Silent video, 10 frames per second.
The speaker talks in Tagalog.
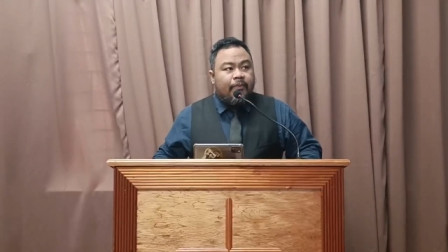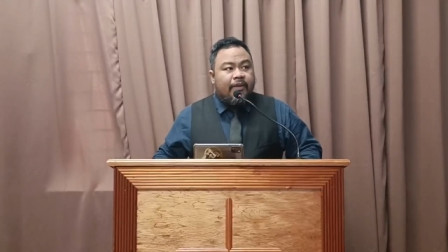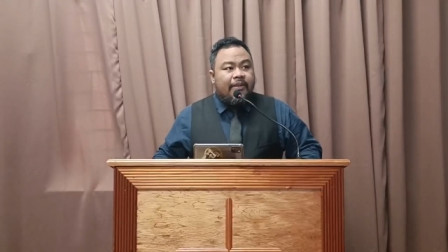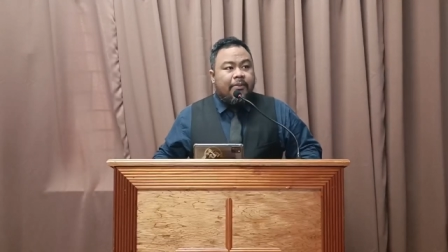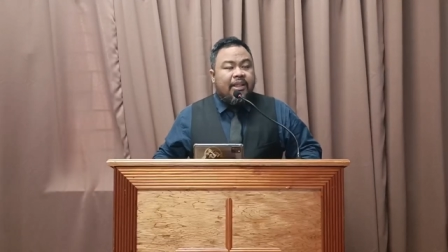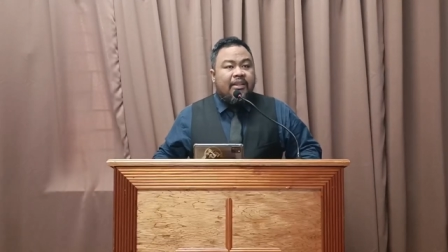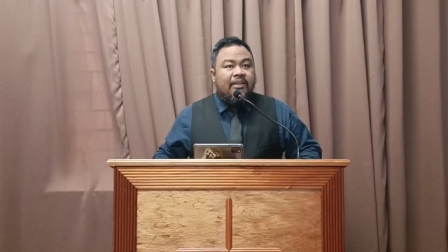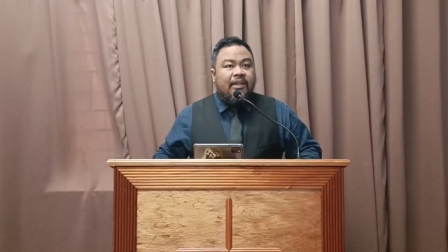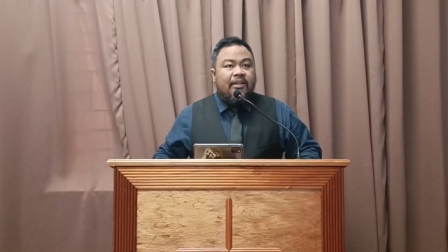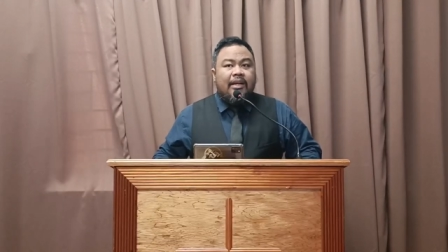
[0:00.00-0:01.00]
Sa madaling
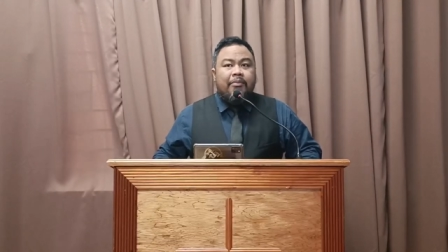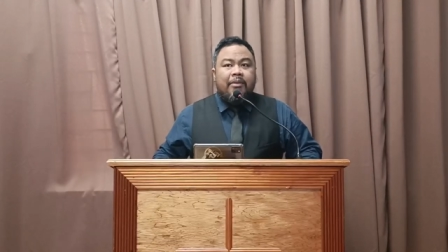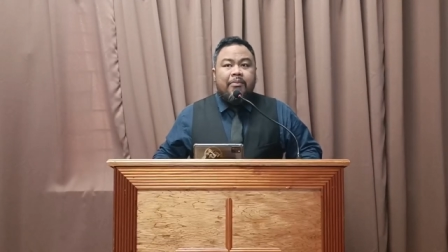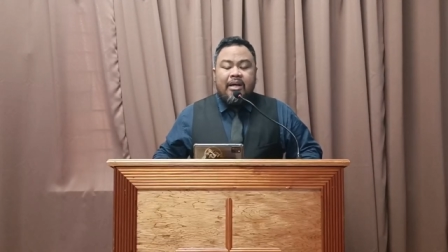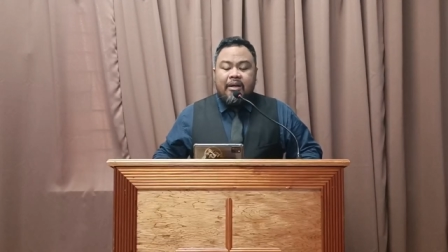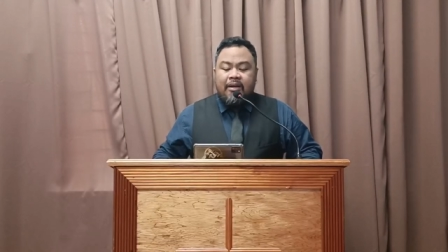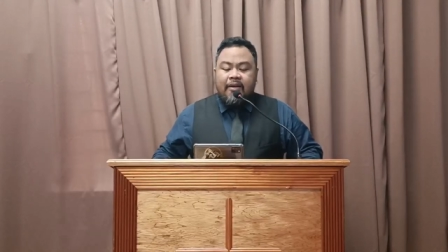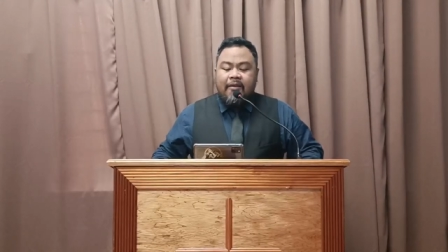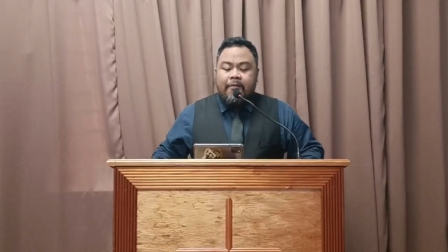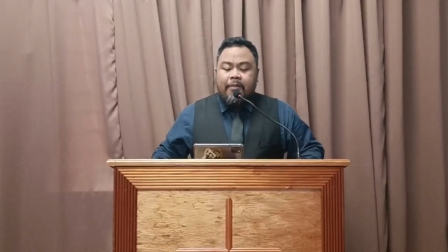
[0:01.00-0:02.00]
salita, may mga
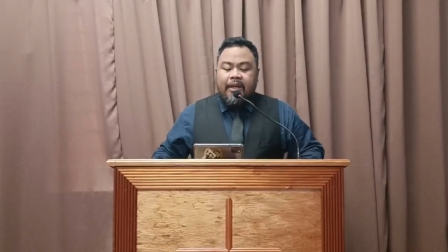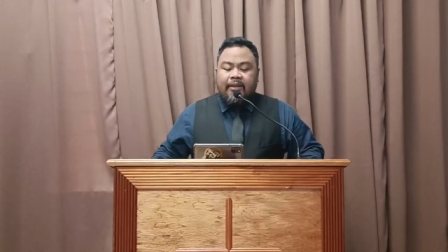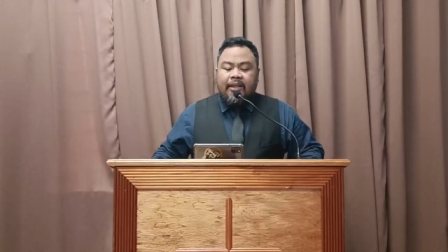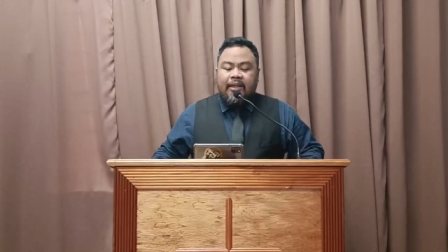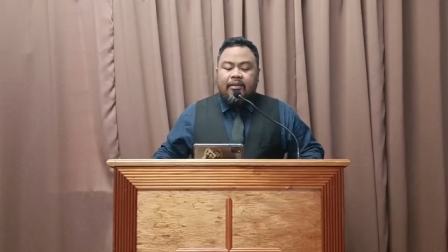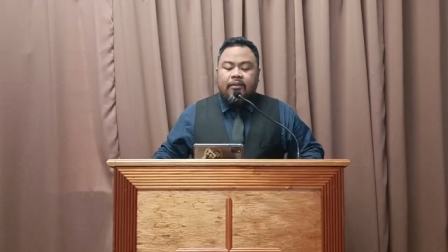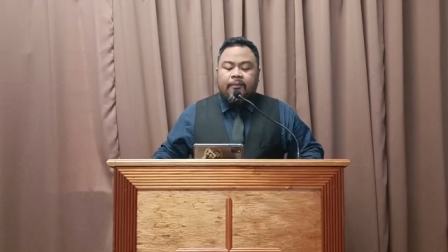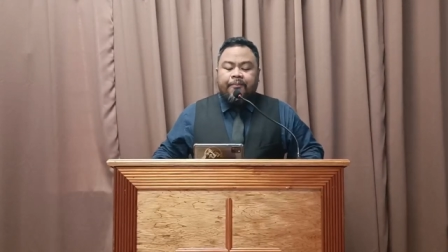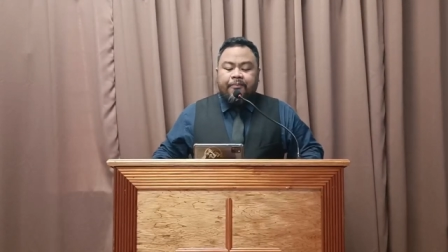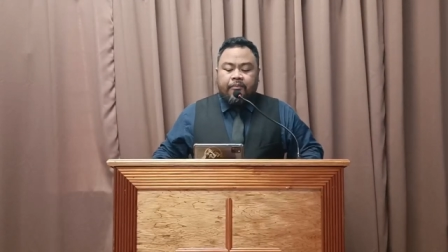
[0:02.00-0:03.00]
magandang
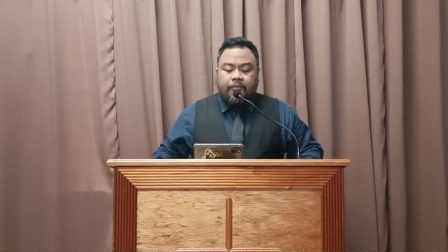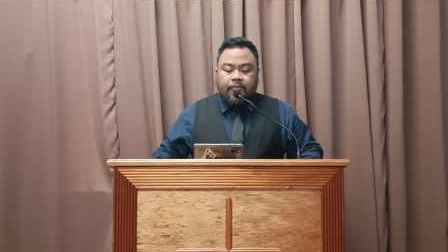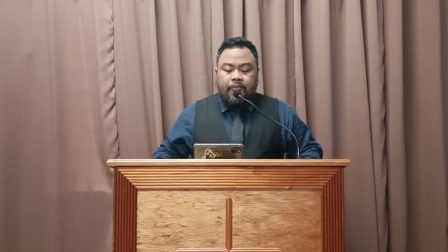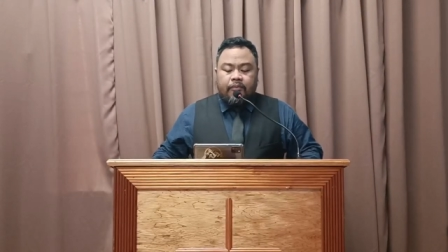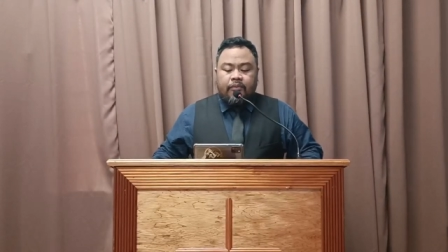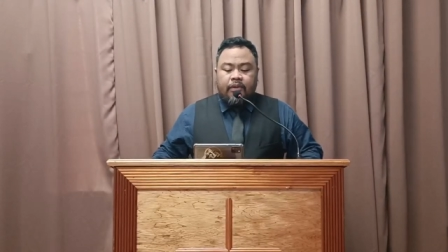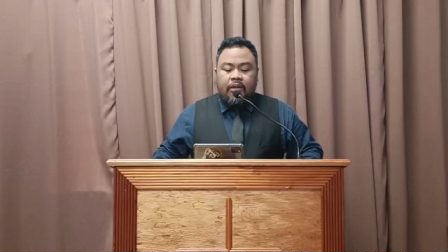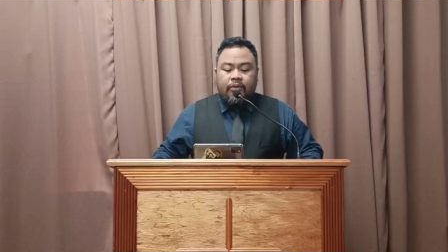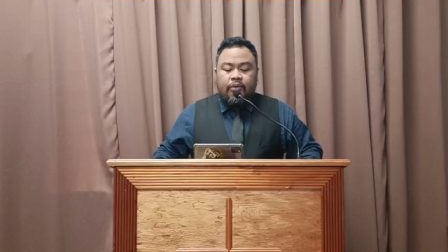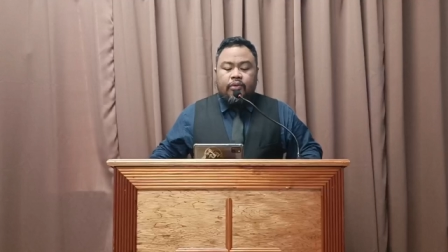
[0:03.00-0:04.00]

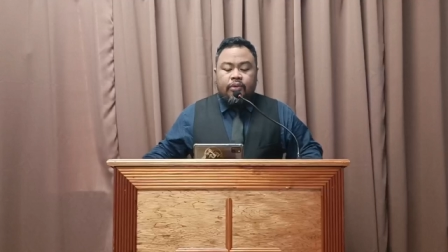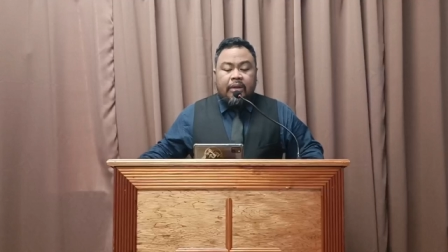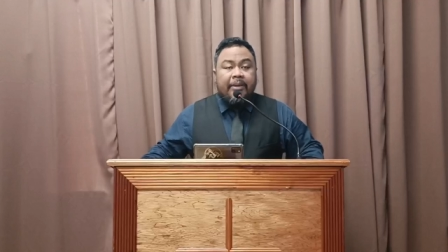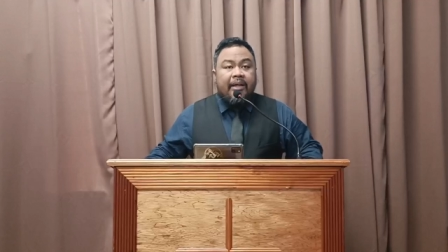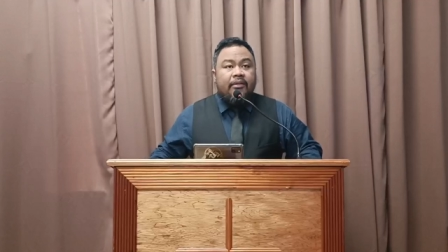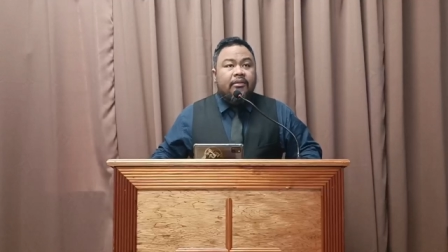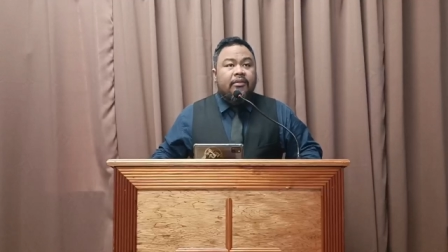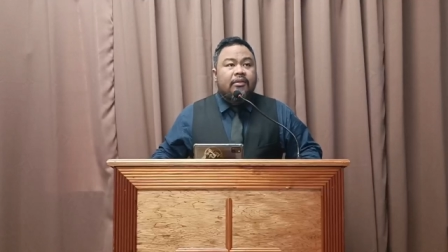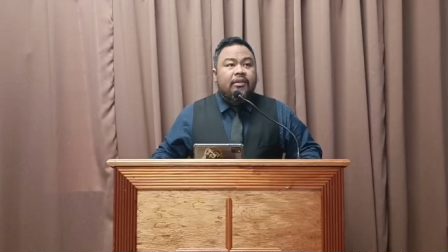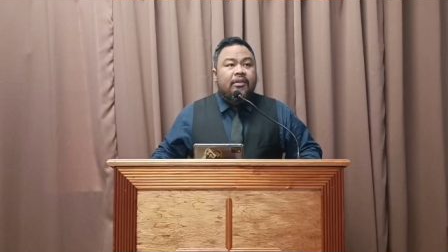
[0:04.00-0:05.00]
turo naman,
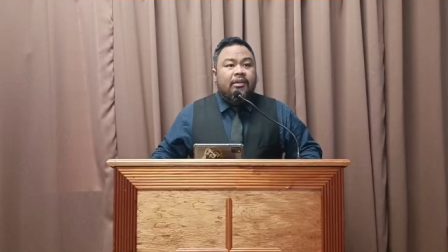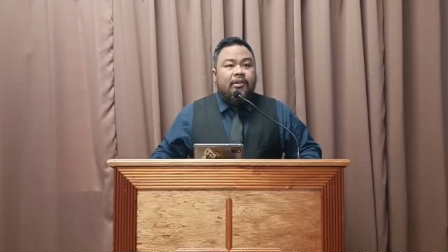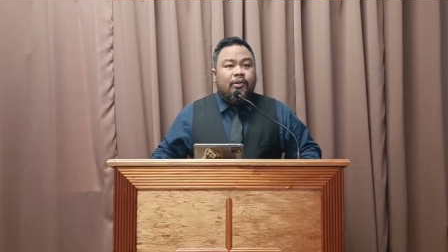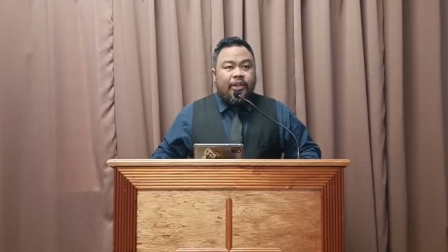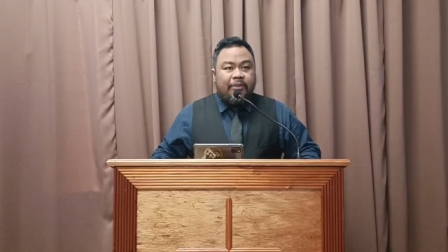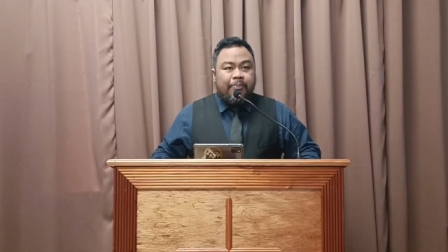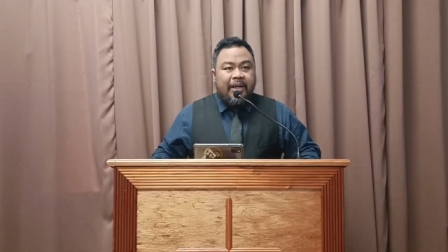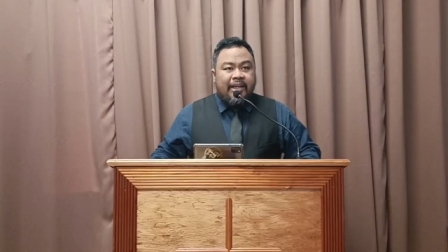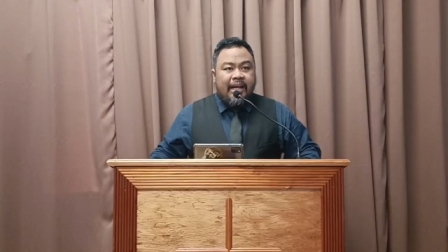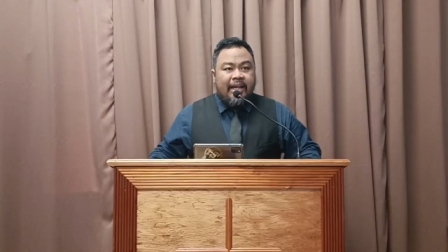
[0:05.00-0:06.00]
ngunit
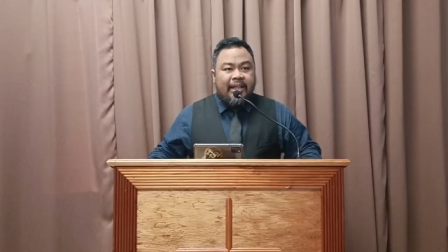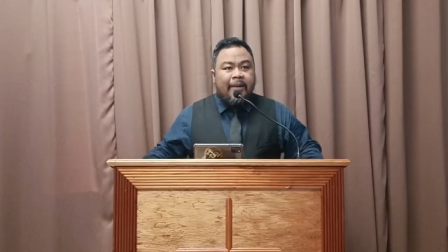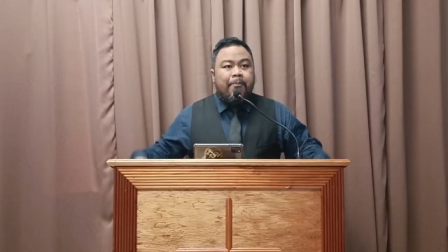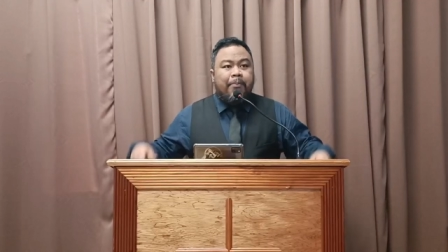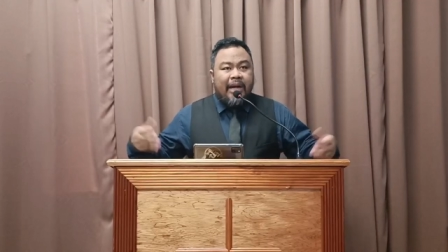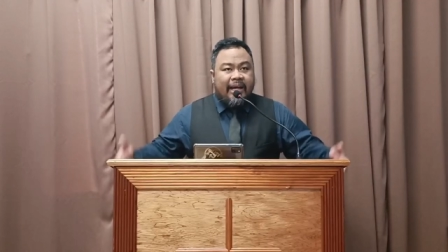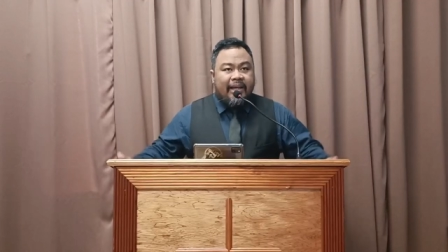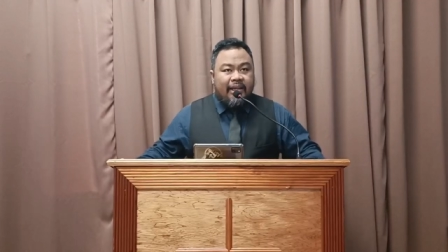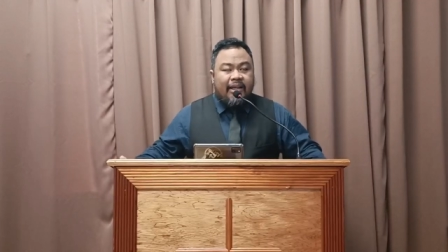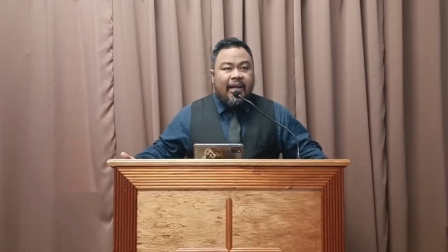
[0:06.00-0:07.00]
pagka
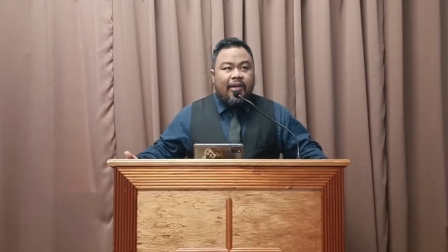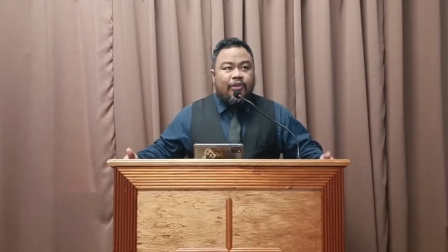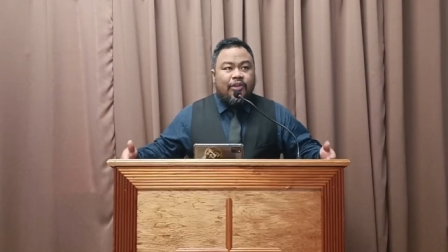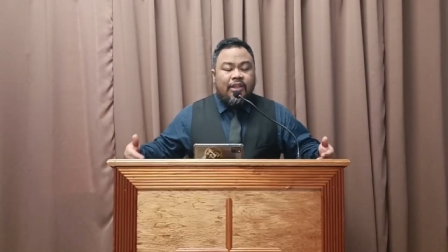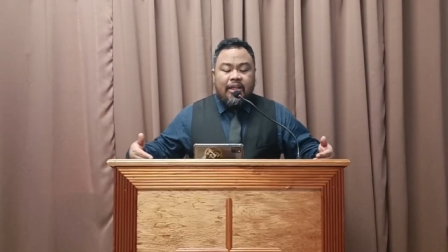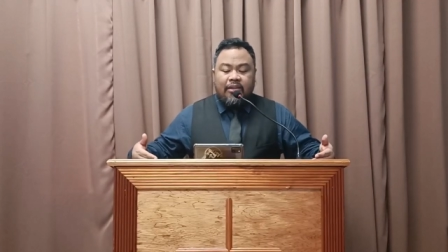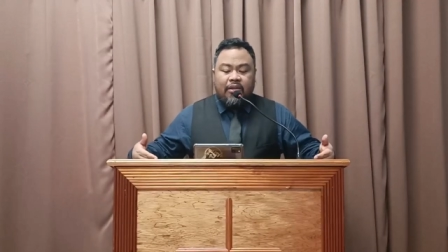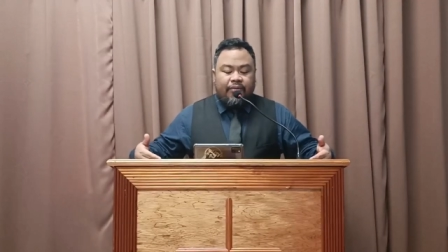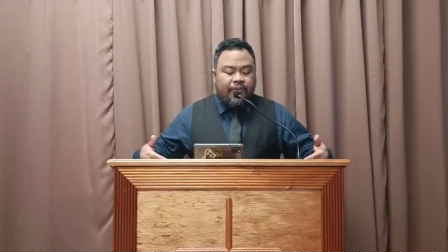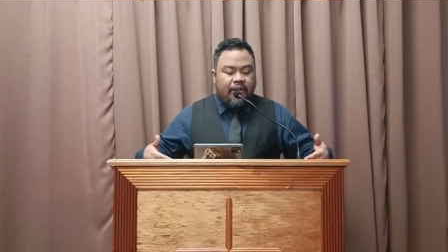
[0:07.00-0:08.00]
in-apply outside
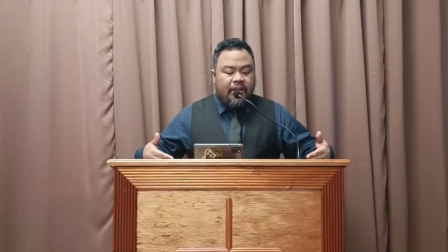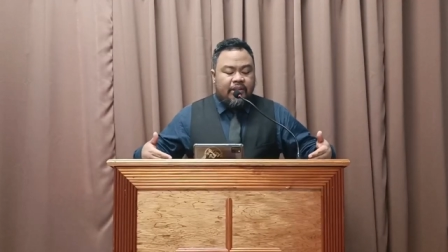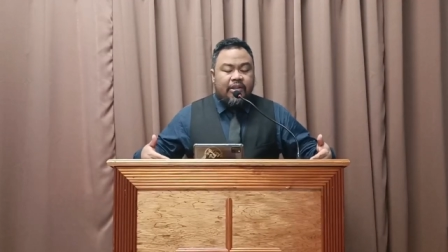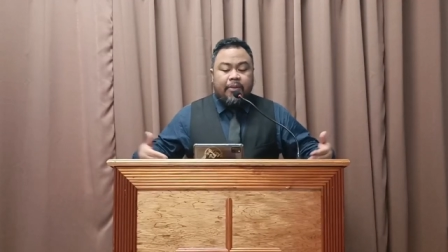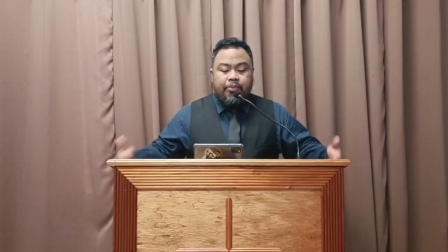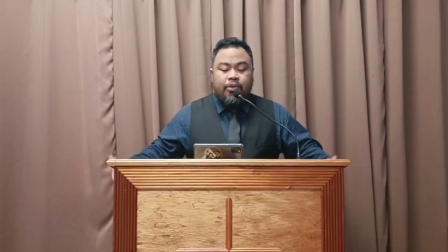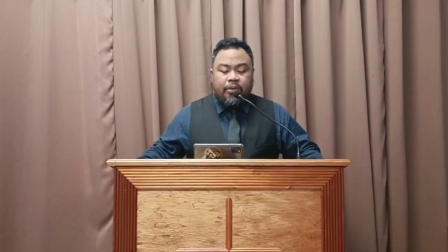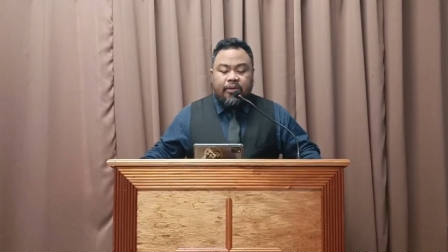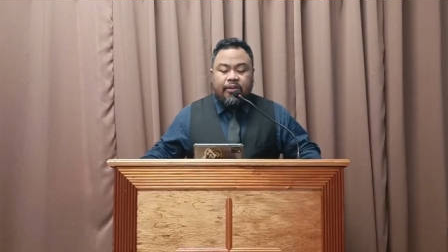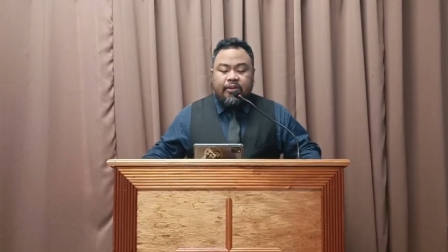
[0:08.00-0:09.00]
of the scriptures